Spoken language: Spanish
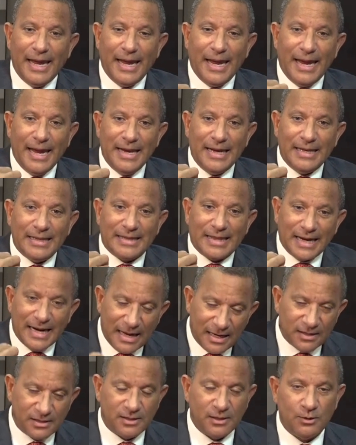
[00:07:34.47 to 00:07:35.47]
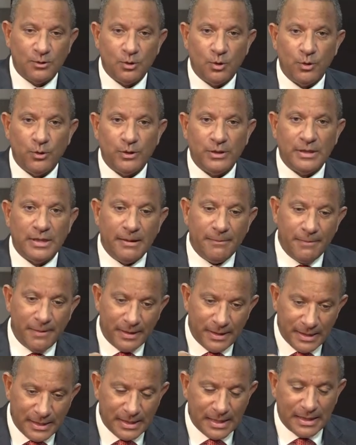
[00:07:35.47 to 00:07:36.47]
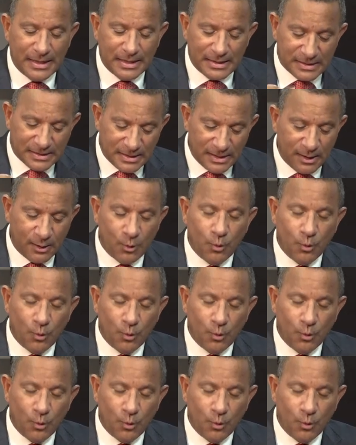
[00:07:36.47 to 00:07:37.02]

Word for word: el tránsito debería de ser